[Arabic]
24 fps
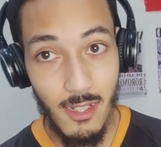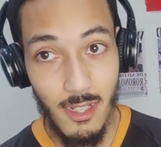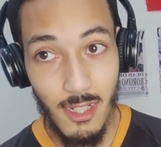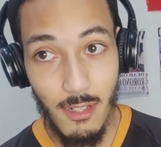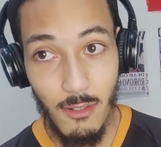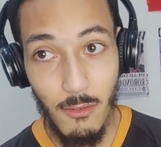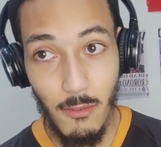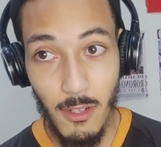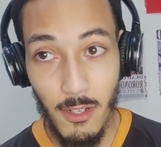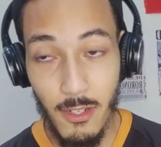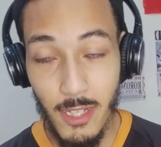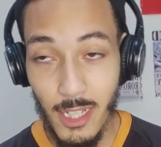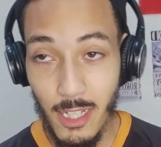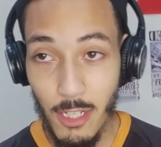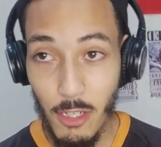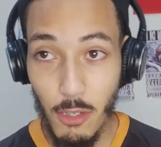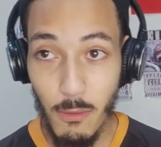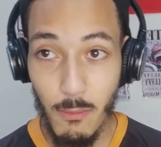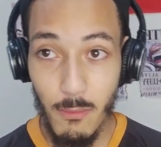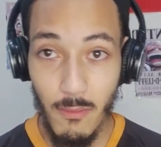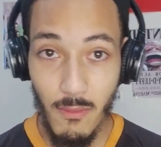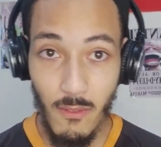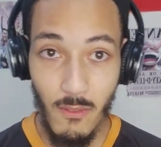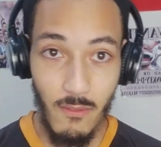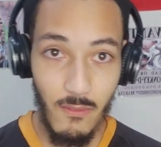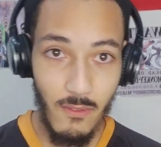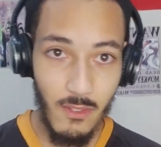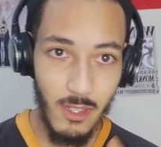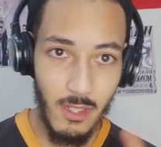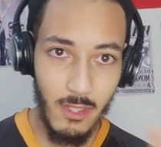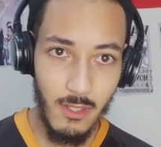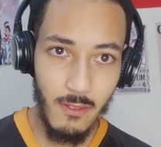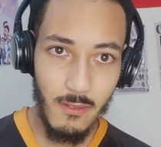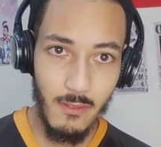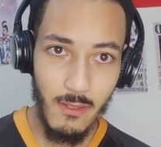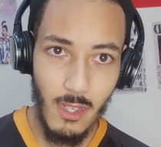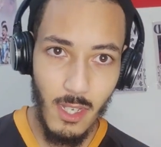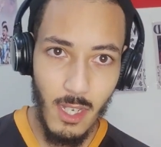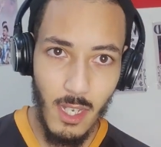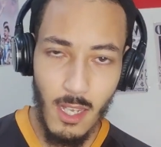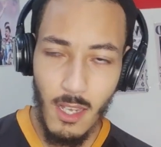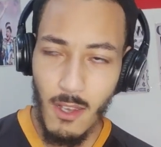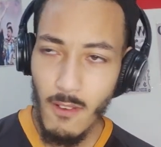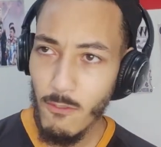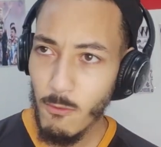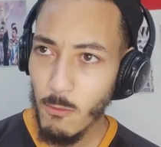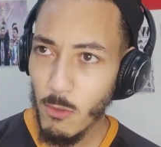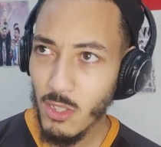نوريه لكم في
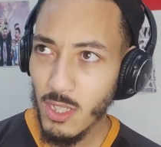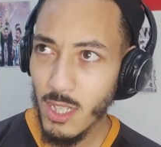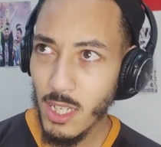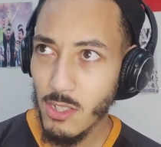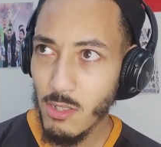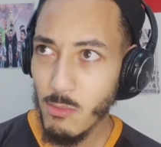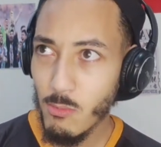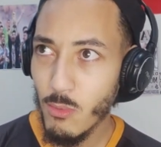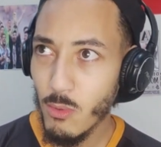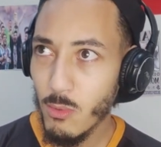المونتاج